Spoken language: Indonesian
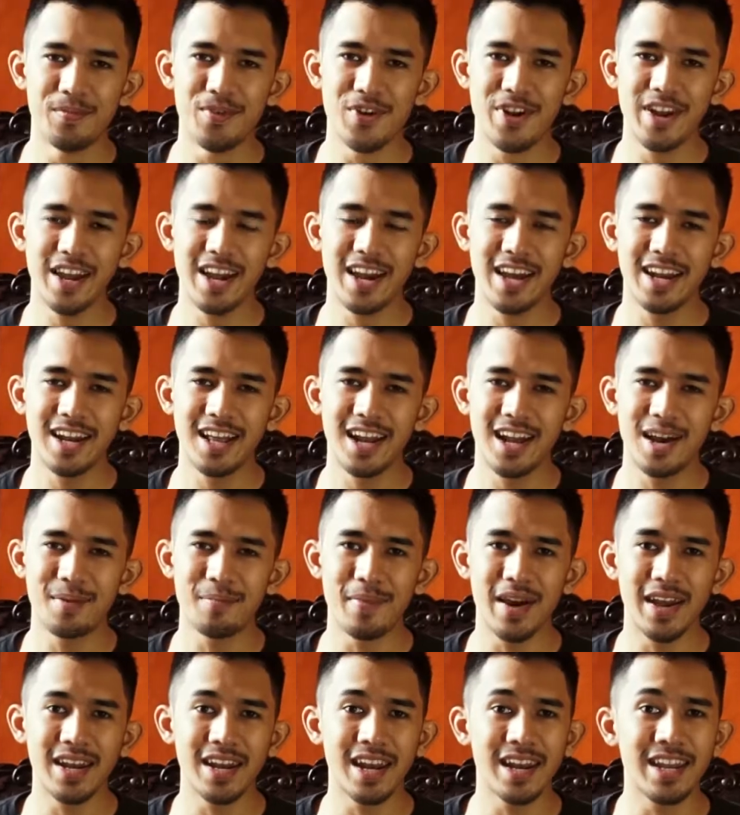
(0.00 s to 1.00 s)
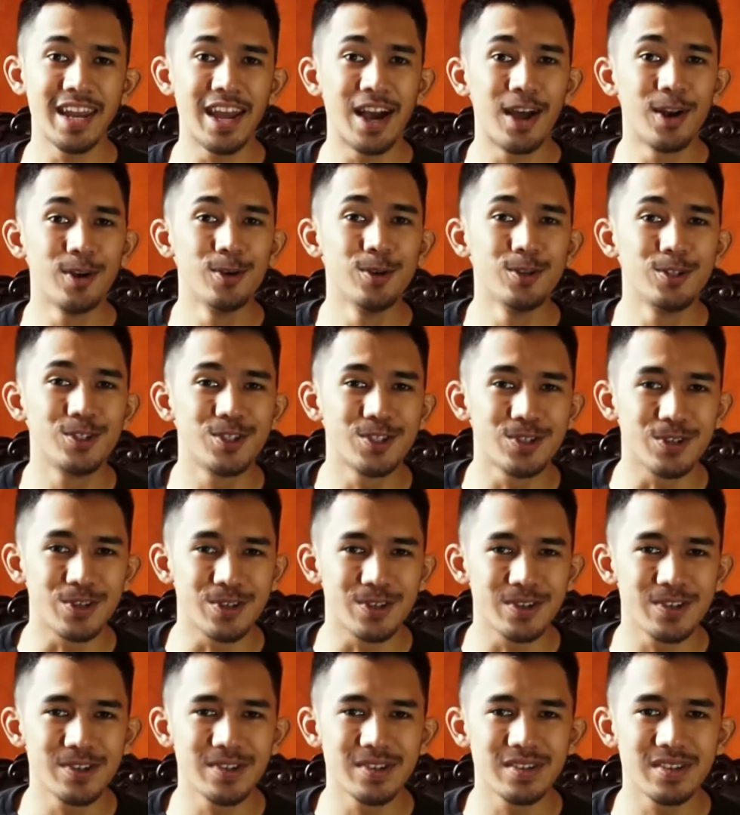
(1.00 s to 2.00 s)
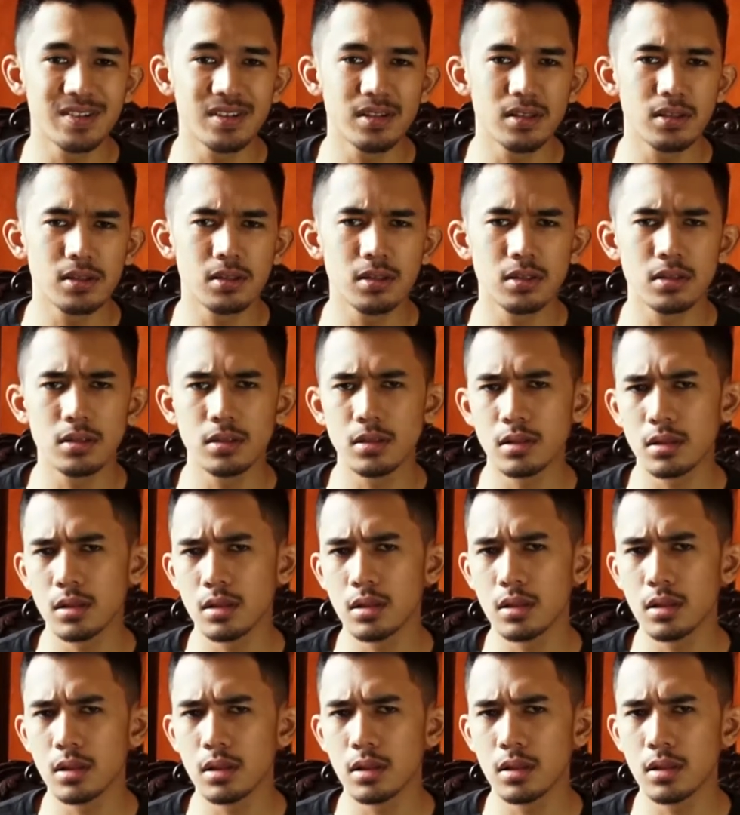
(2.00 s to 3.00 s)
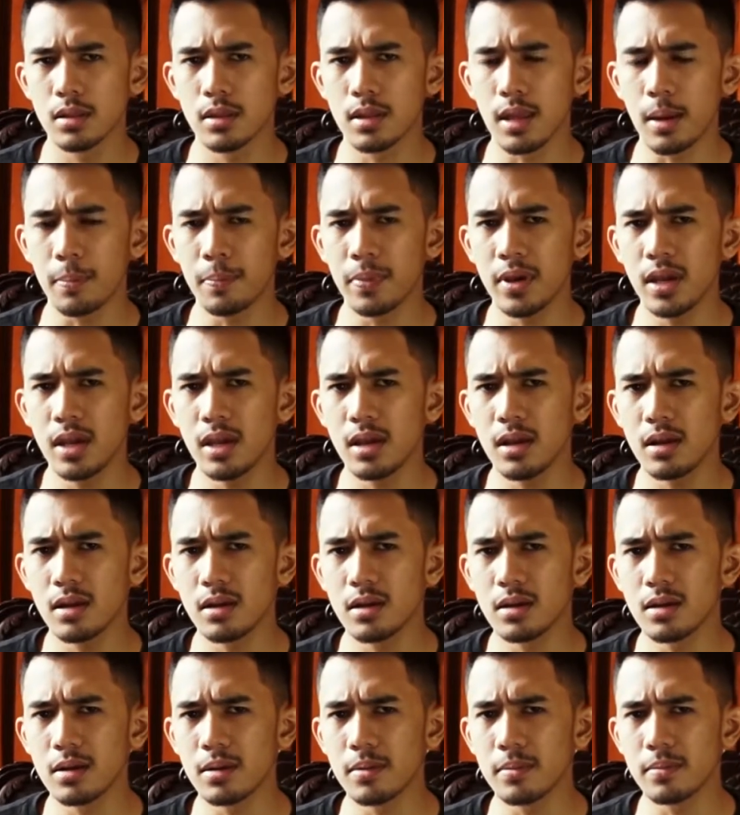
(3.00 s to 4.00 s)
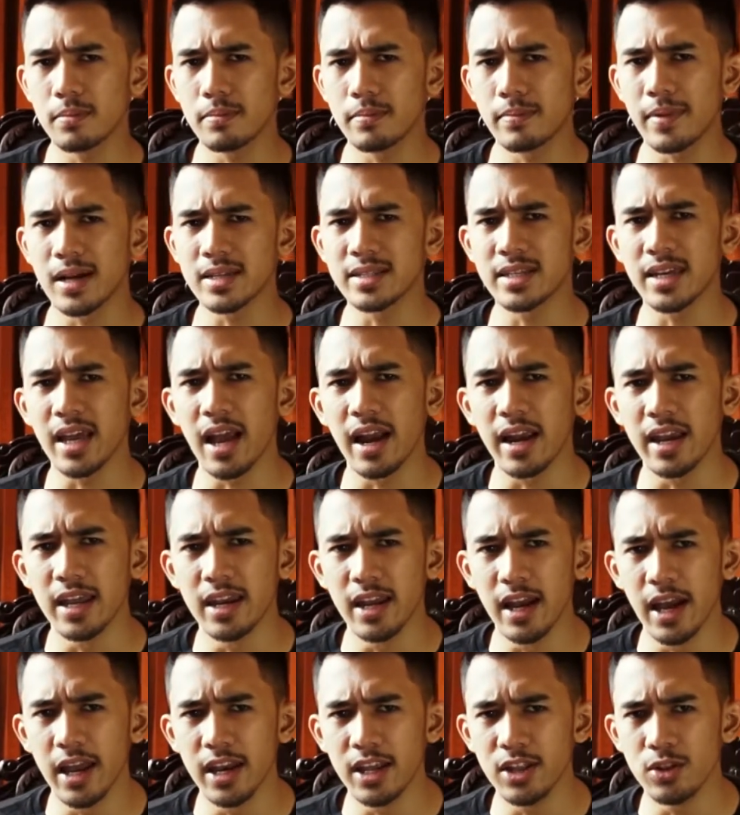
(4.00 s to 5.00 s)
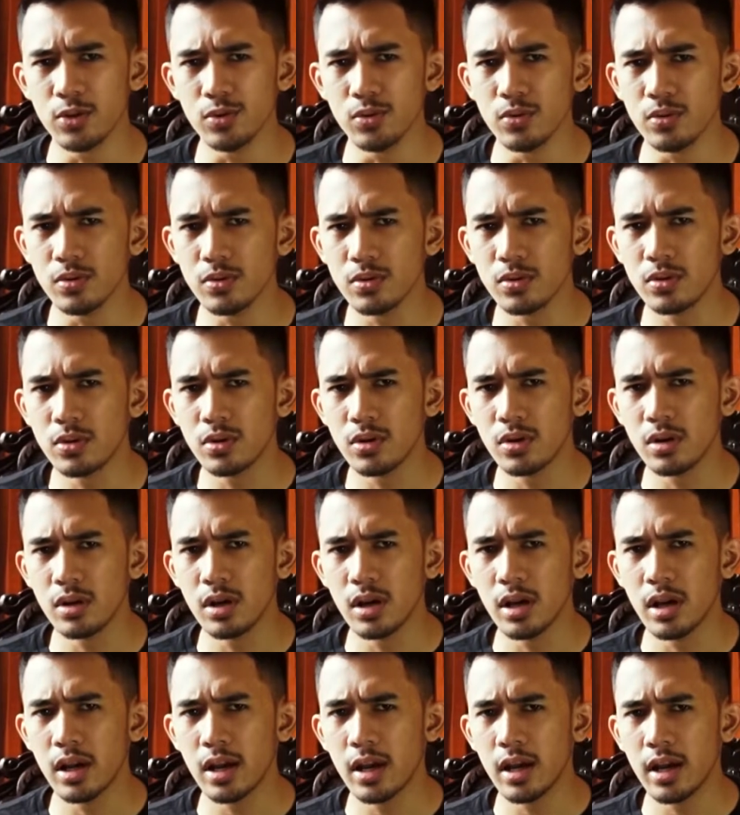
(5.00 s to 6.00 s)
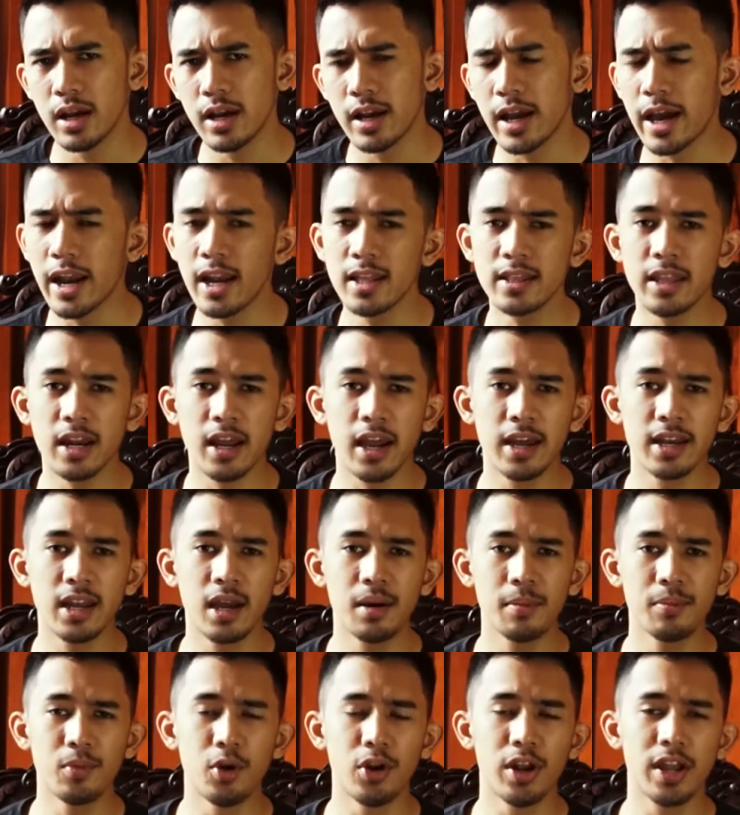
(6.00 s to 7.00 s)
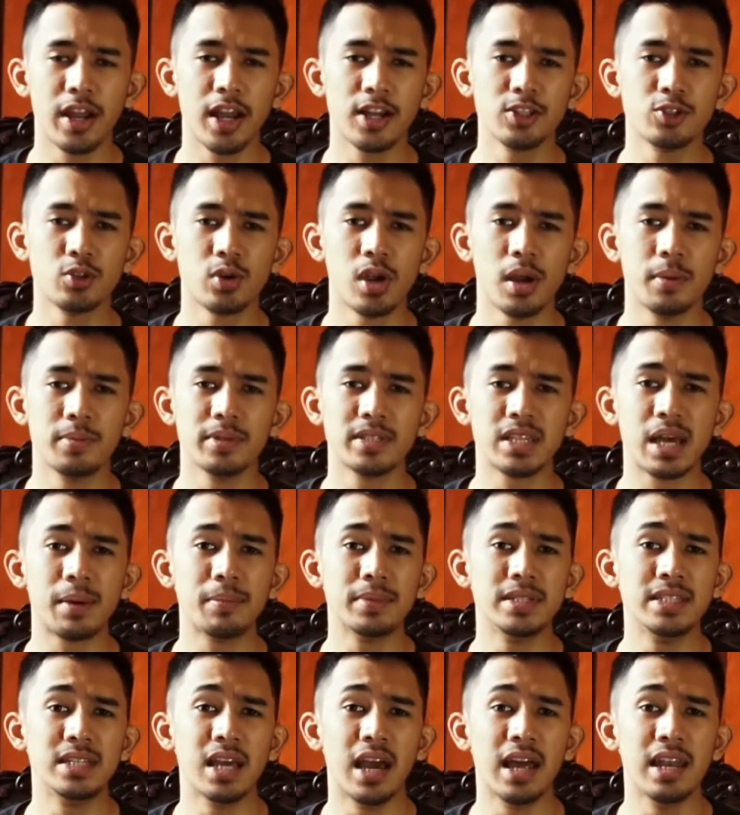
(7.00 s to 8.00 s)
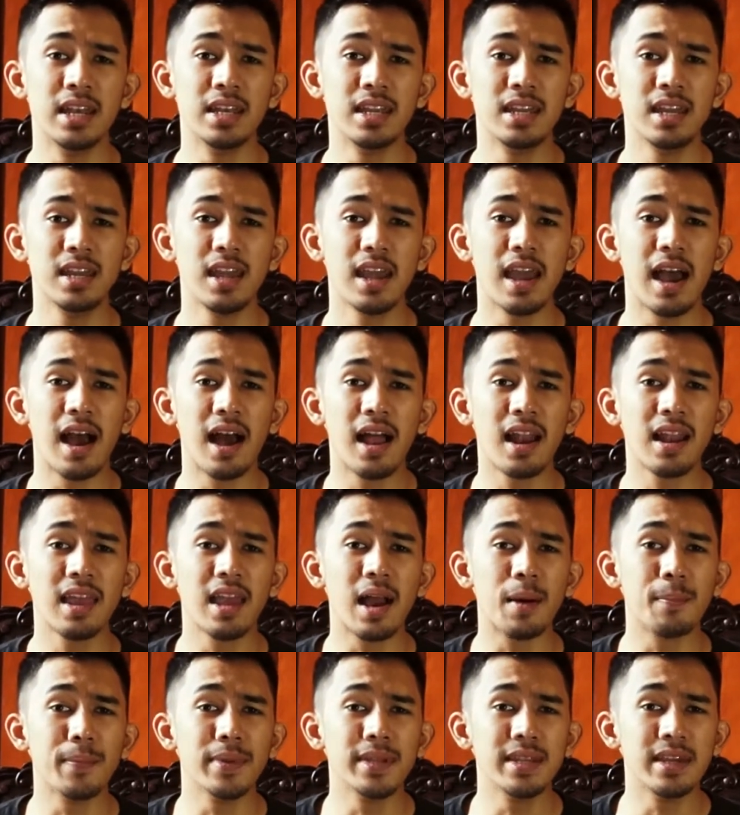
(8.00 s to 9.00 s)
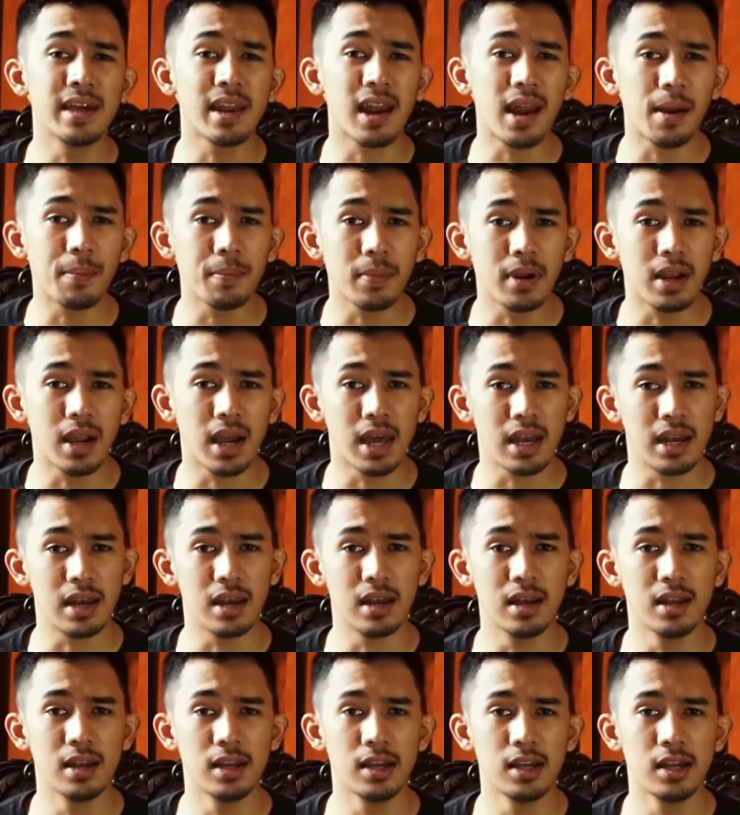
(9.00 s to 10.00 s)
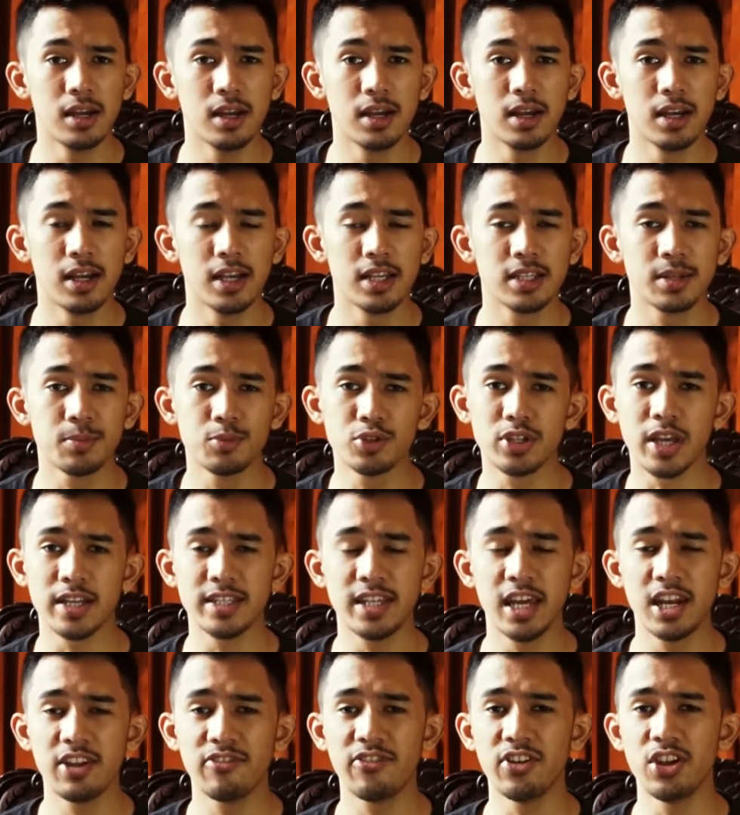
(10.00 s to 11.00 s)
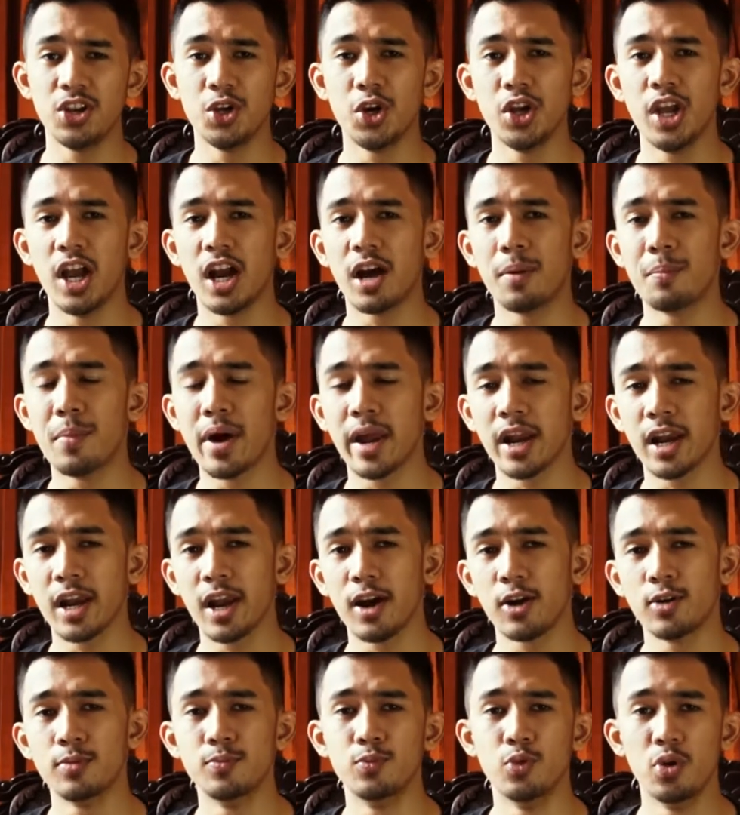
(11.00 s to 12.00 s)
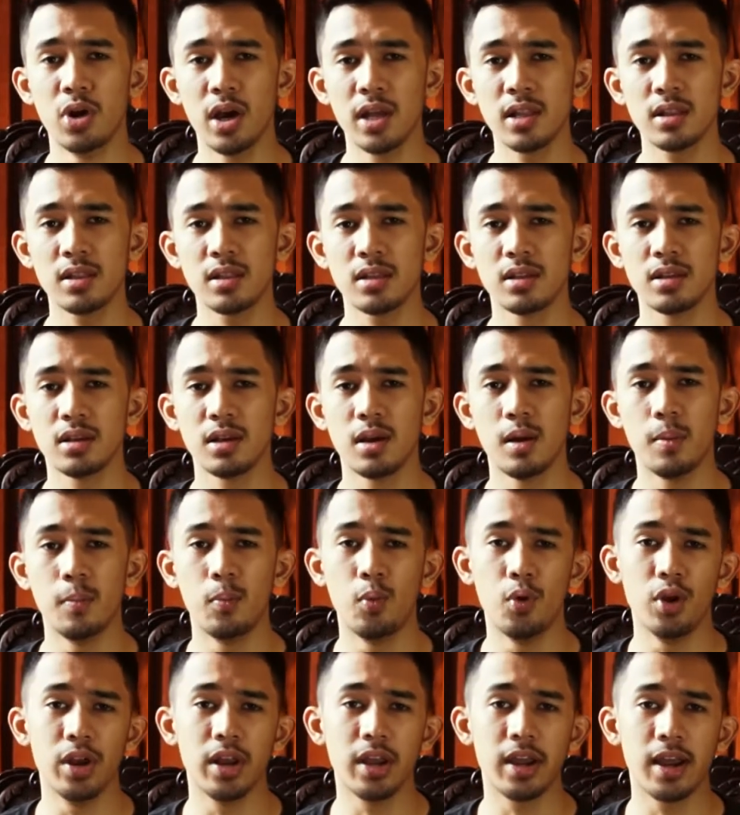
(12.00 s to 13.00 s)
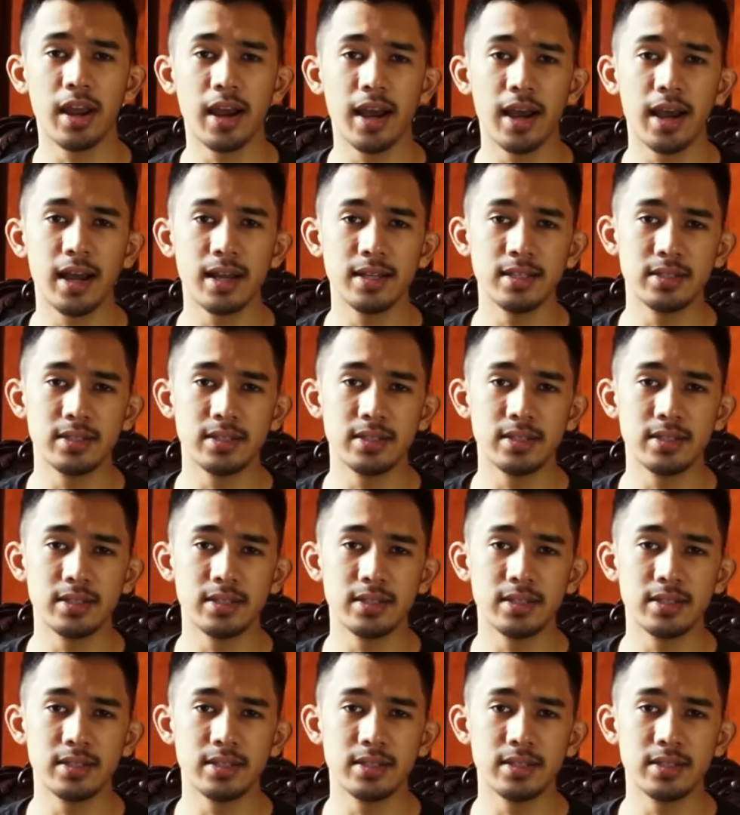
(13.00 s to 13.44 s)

Boneka adalah mainan yang lucu. Tapi masih yakin dengan itu. Karena terkadang boneka juga bisa menjadi hal yang menyeramkan. Sebut saja di video yang kemarin aku buat, boneka